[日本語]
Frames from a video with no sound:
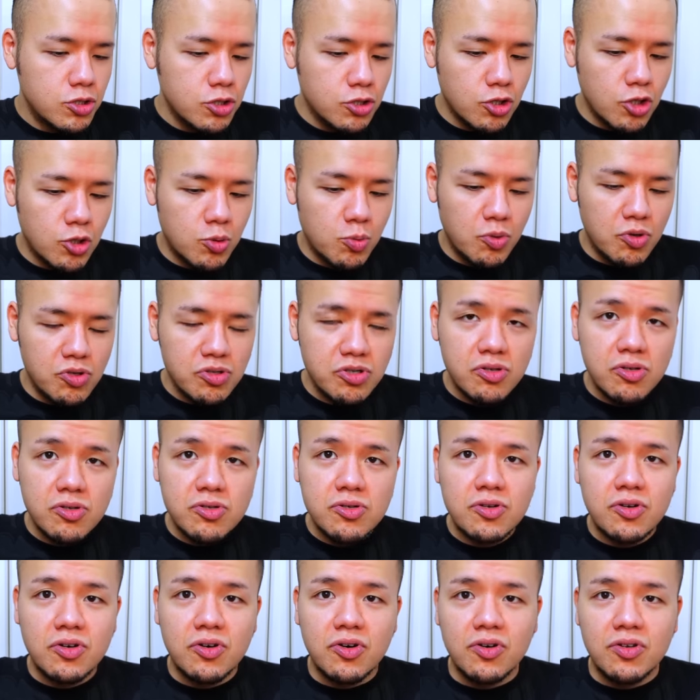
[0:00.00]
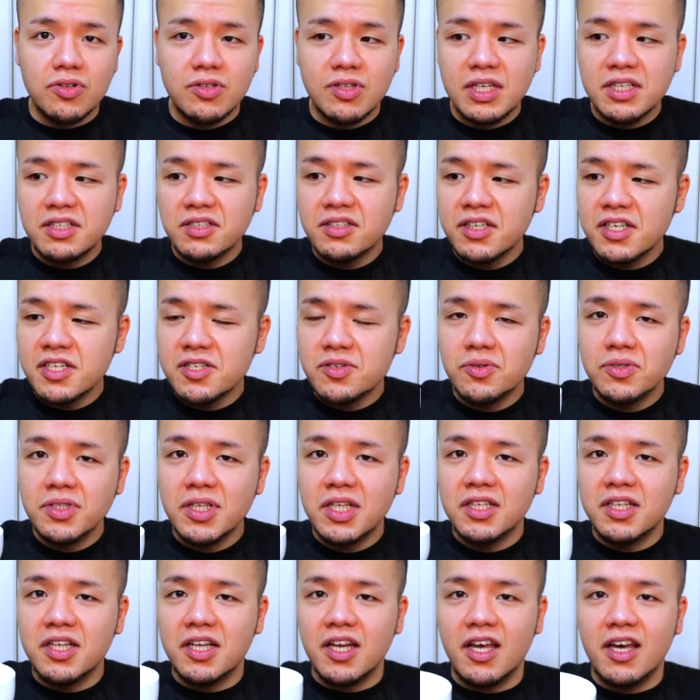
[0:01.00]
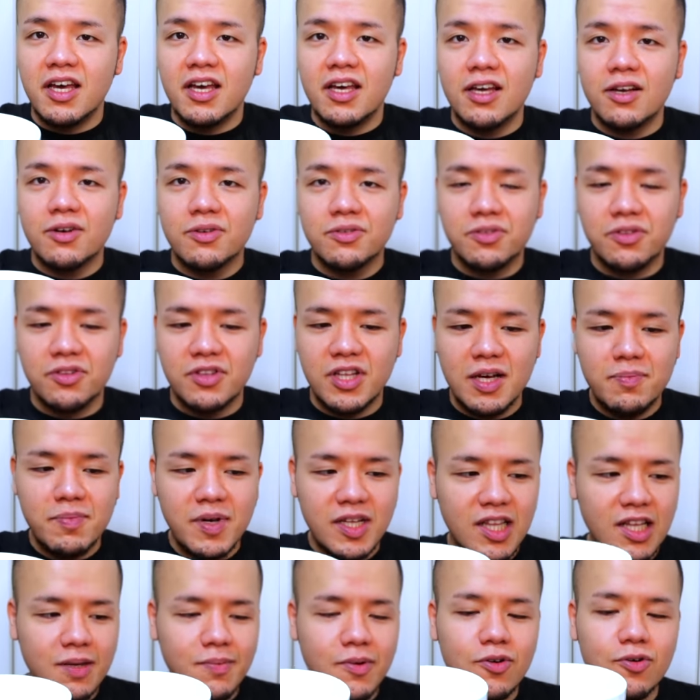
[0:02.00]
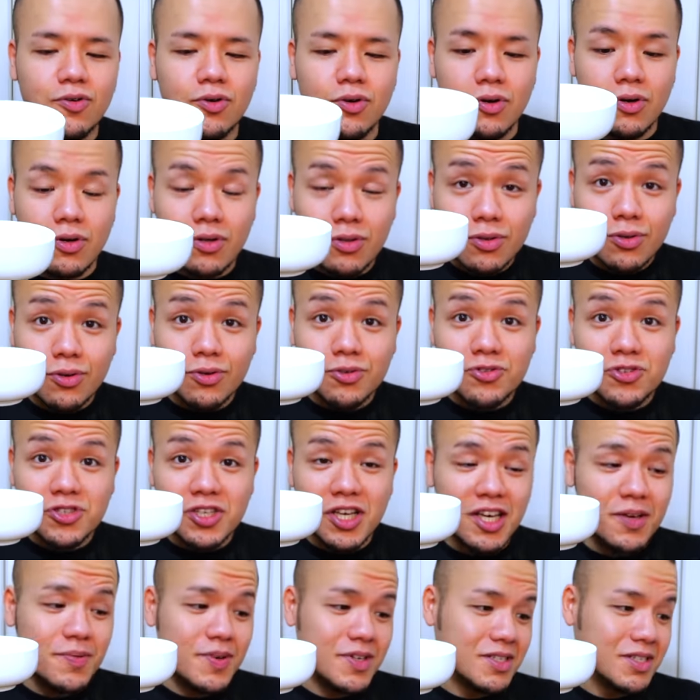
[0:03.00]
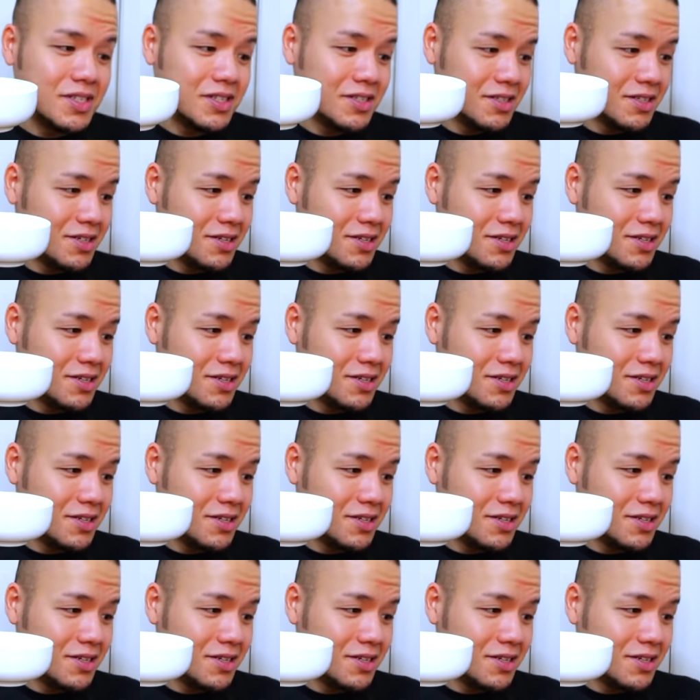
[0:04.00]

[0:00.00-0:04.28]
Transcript: っともうそろそろなくなりそうなんでね、この生卵を投入していきます。